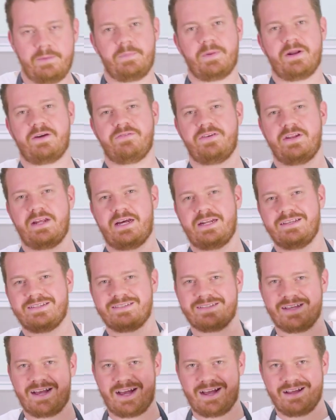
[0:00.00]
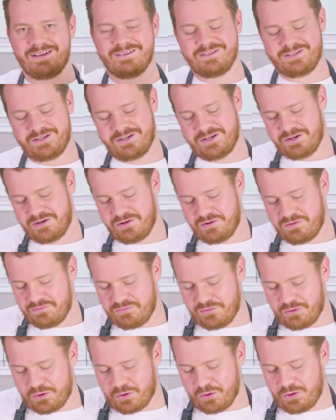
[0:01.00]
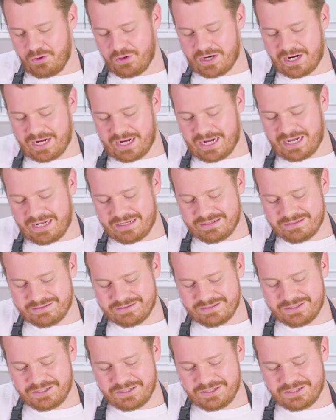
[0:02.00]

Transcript: Para finalizar, vou colocar